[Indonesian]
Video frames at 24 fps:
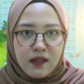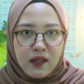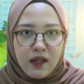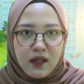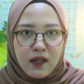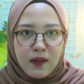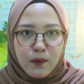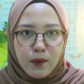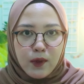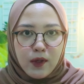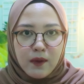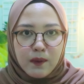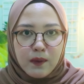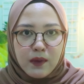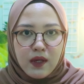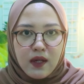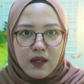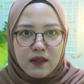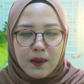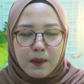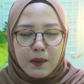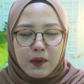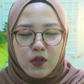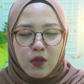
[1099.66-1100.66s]
Zahir kemudian
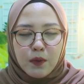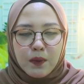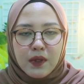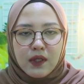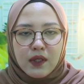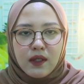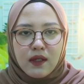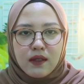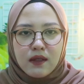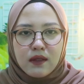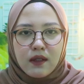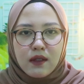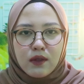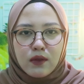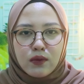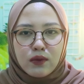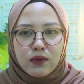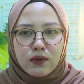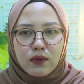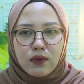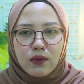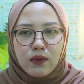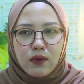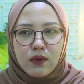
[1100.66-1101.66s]
bilang sama sopir taksi itu
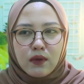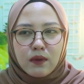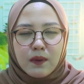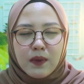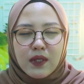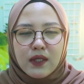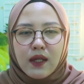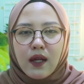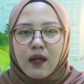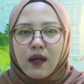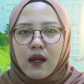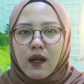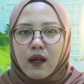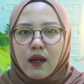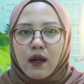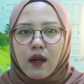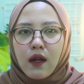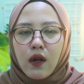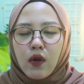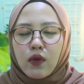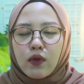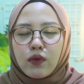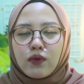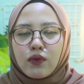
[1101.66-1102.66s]
untuk bisa nggak
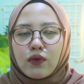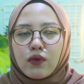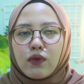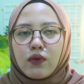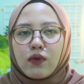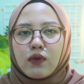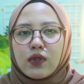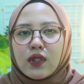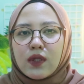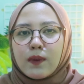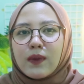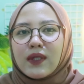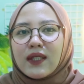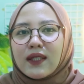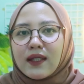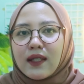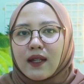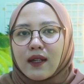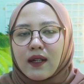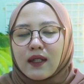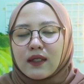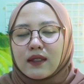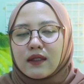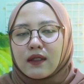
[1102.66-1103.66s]
kalau nunggu
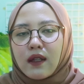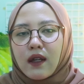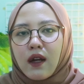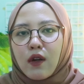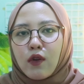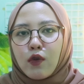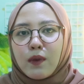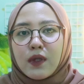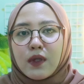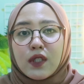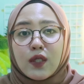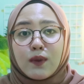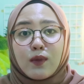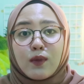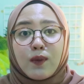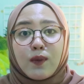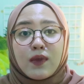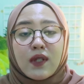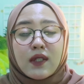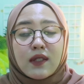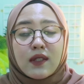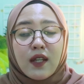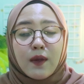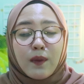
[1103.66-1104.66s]
sebentar aja, aku masih
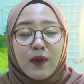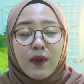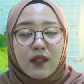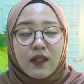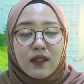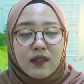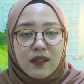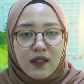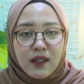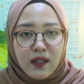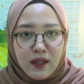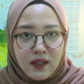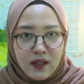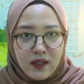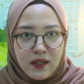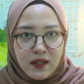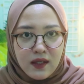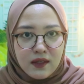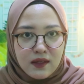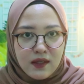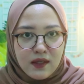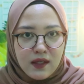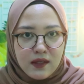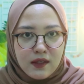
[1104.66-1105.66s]
belum selesai packingnya.
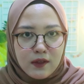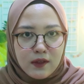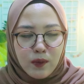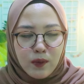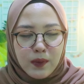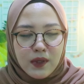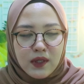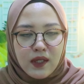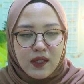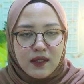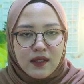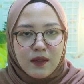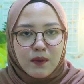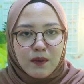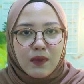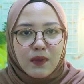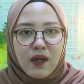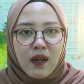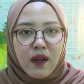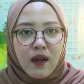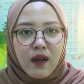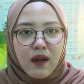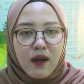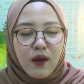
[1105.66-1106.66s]
Dan si sopir taksi
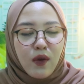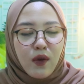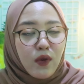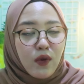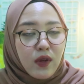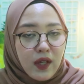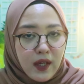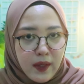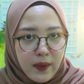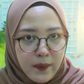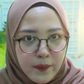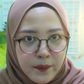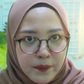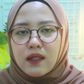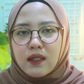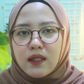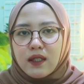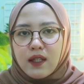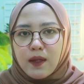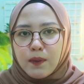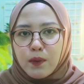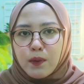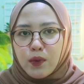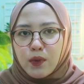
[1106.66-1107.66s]
bilang, oke. Okay.
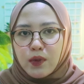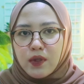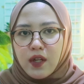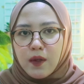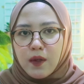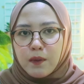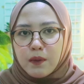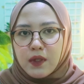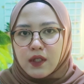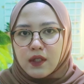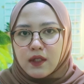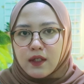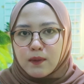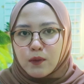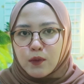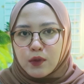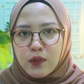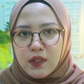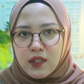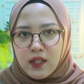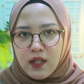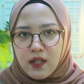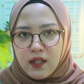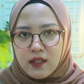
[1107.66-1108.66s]
36 menit
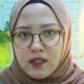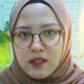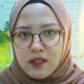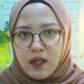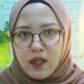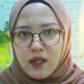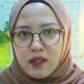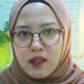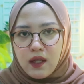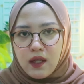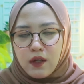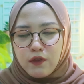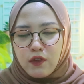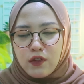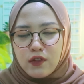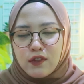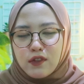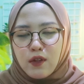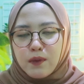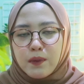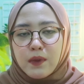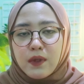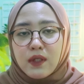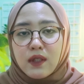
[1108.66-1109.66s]
kemudian, Zahir telepon
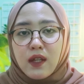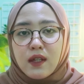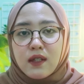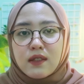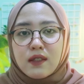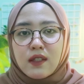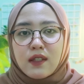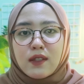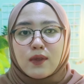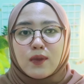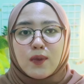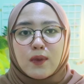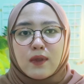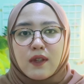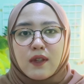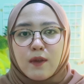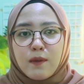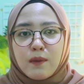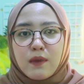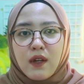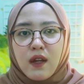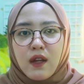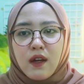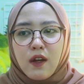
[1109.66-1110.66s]
sopir taksi itu
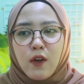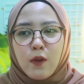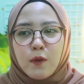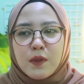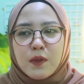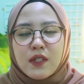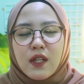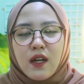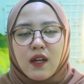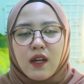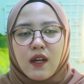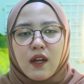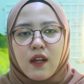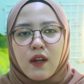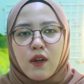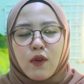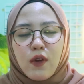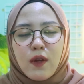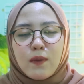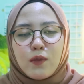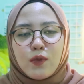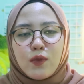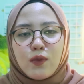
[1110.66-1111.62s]
dengan bilang, kalau bisa nggak kalau kamu